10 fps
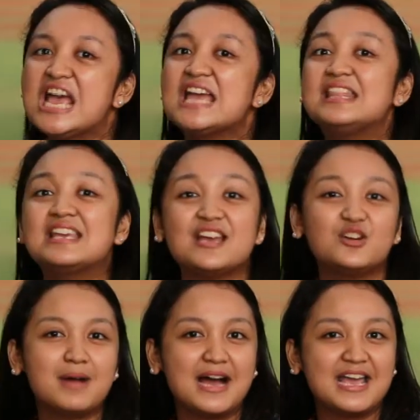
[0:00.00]
Hindi eh,
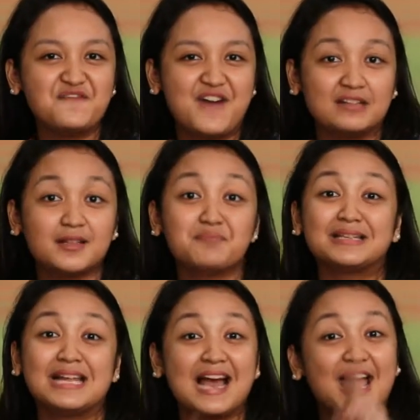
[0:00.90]
kayong mga invited,
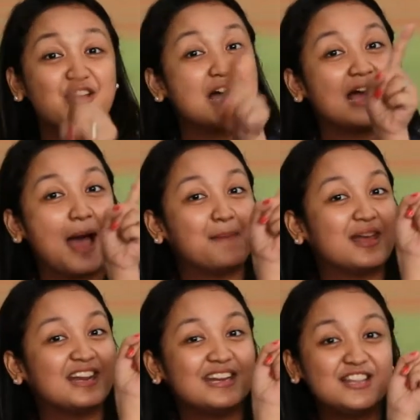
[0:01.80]
magdala kayo ng
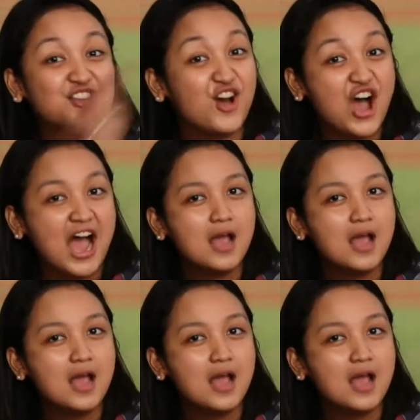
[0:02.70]
camera ninyo ha.